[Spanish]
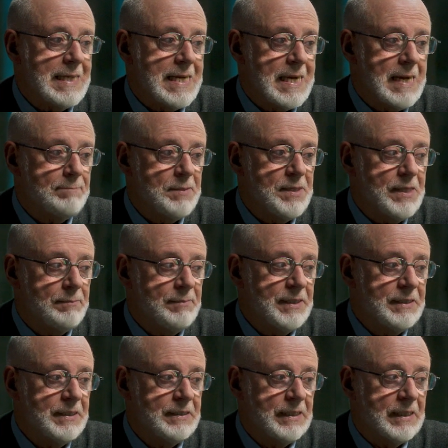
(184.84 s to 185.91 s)

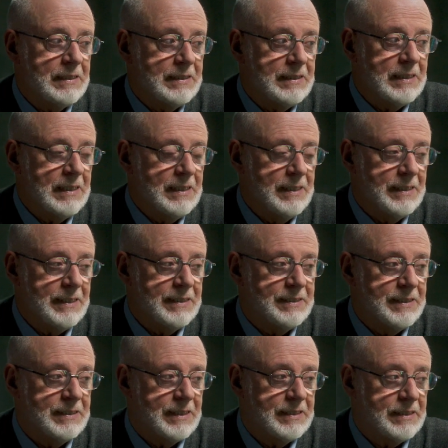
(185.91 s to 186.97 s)
rápidamente tratás de que
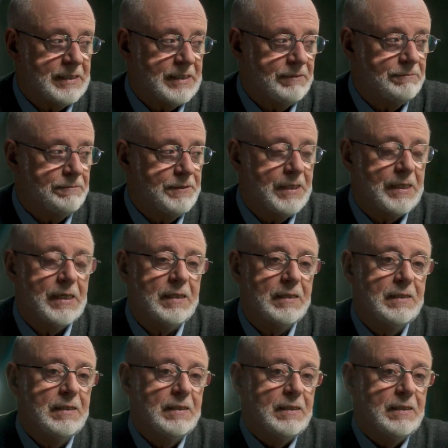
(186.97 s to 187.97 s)
se te transfiera